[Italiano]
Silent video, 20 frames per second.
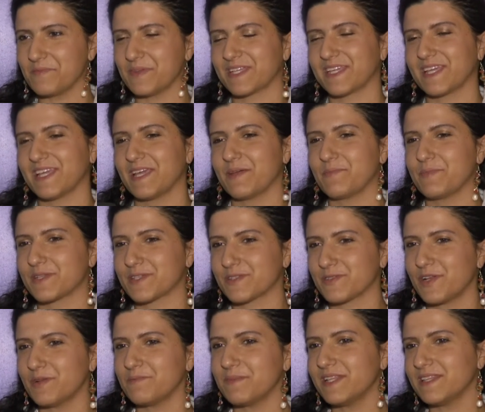perché
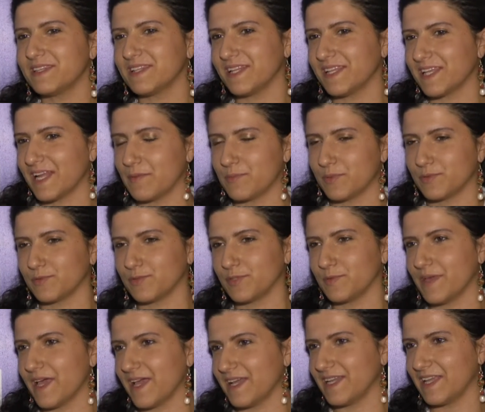personalmente li reputo
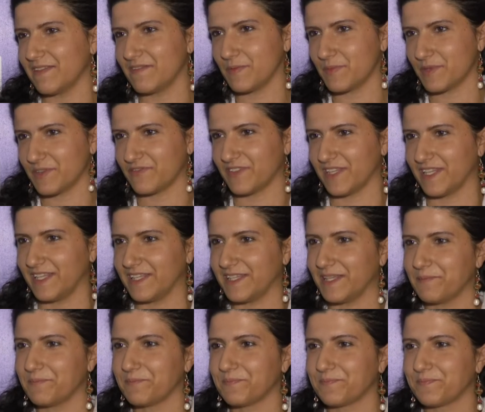i miei allievi
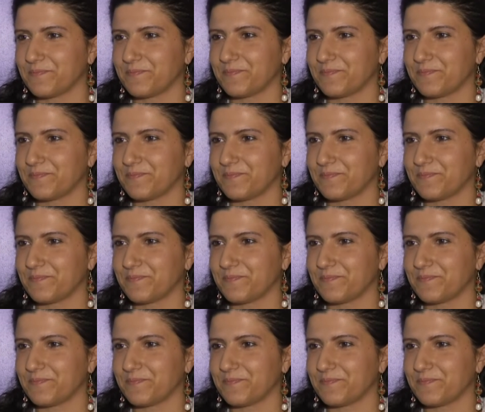preferiti.